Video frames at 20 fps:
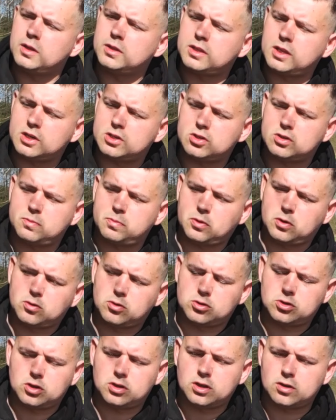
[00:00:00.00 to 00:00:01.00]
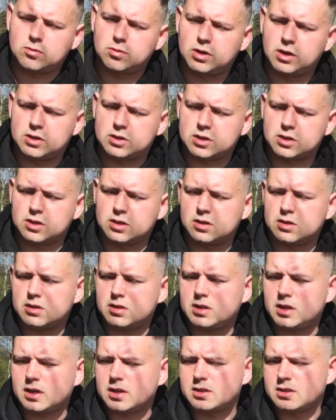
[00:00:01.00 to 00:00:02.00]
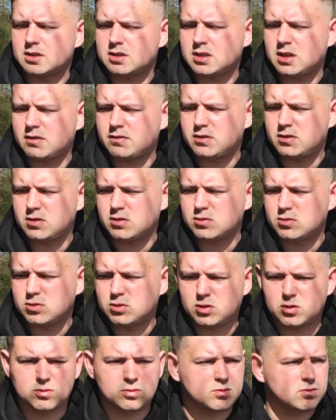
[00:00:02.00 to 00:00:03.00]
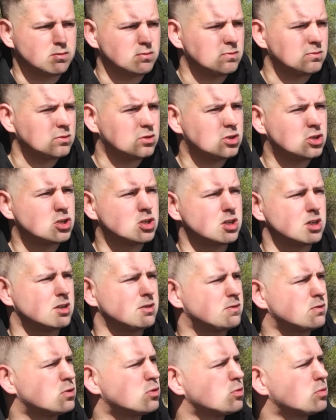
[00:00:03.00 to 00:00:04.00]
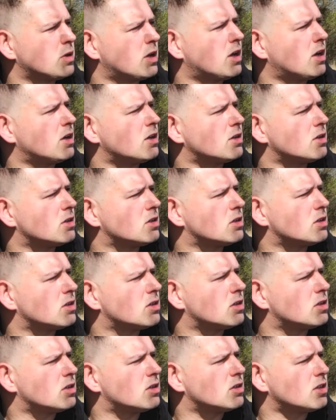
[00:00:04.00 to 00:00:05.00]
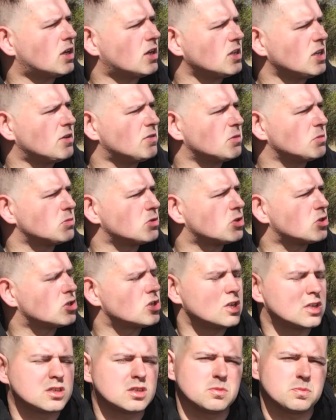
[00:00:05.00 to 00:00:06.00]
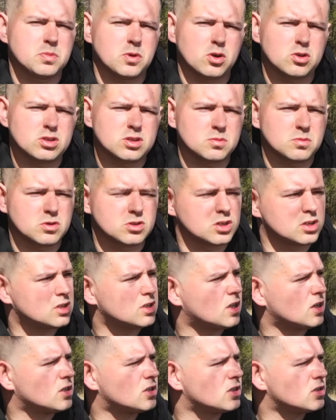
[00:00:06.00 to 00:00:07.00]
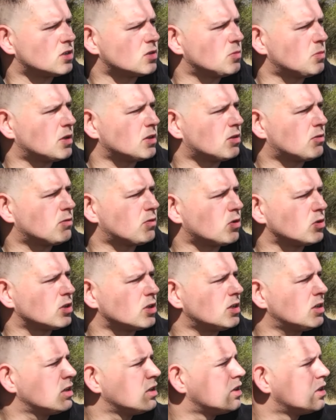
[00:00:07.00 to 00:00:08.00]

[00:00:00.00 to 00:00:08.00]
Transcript: Też pokruszone kuleczki. Takie zestawy lądują 3 w sumie e, na nie wiem 35, może 40 metr wody.